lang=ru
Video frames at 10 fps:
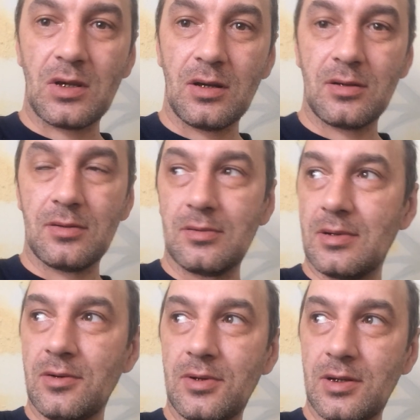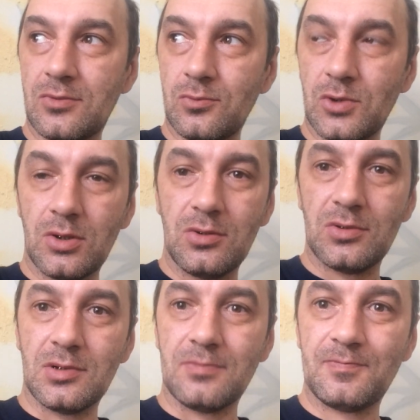как э, говорят умные
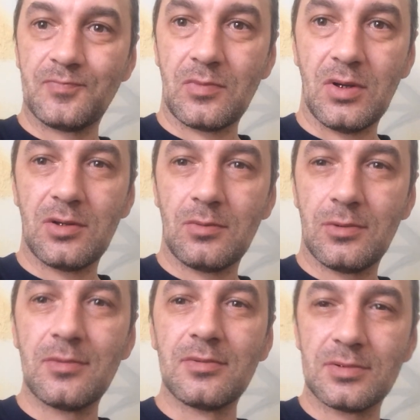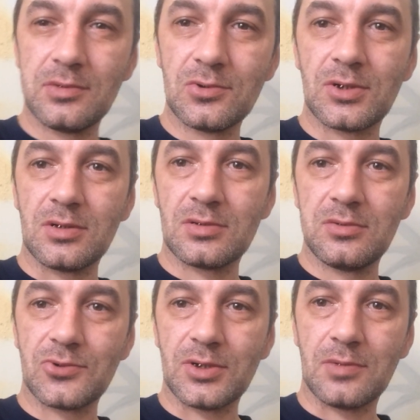люди. Поэтому слушайте,
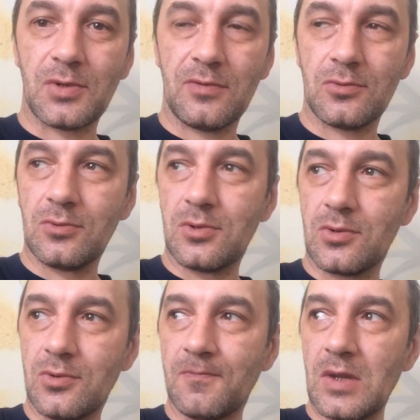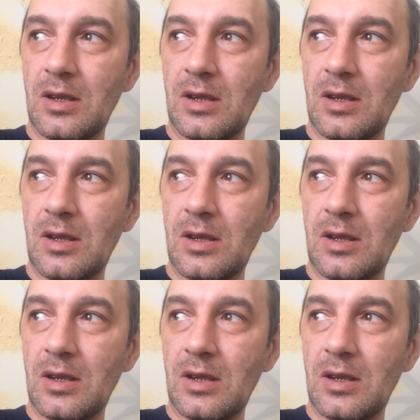слушайте правду горькую